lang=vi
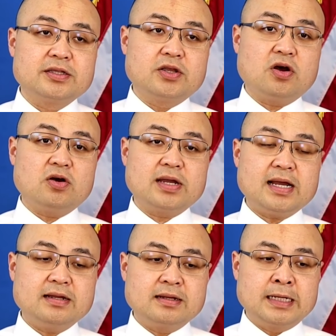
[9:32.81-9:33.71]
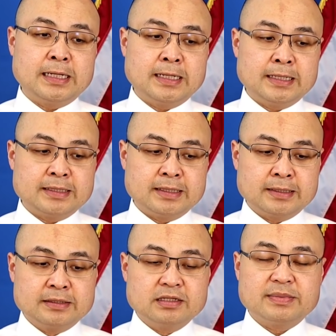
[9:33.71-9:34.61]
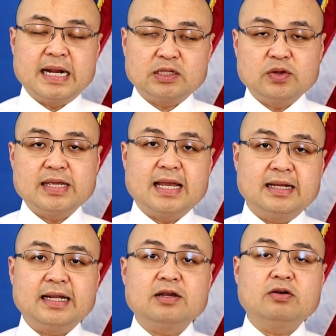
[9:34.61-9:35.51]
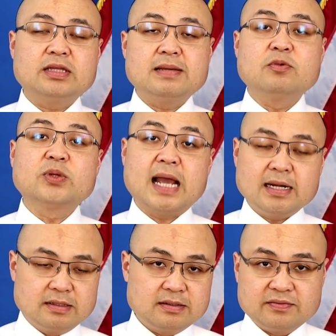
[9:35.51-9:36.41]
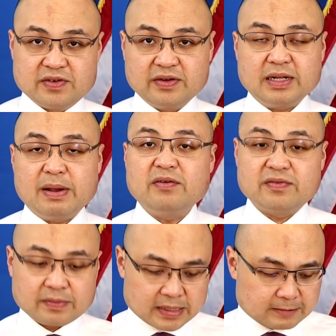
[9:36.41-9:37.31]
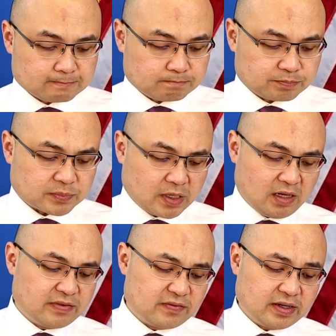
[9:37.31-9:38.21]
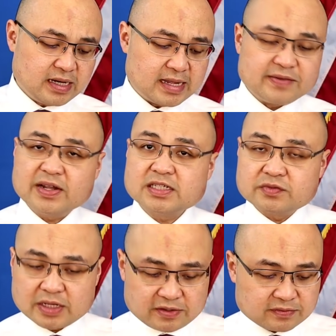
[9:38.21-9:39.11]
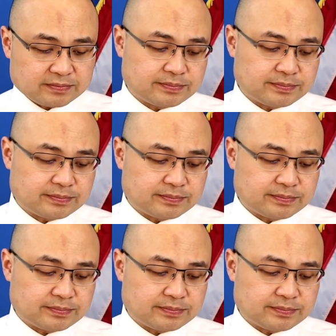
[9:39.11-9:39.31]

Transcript: cho các uh, người mà đang thuê nhà hiện nay có thêm một tháng nữa về vấn đề bảo vệ pháp lý đó là về vấn đề eviction relief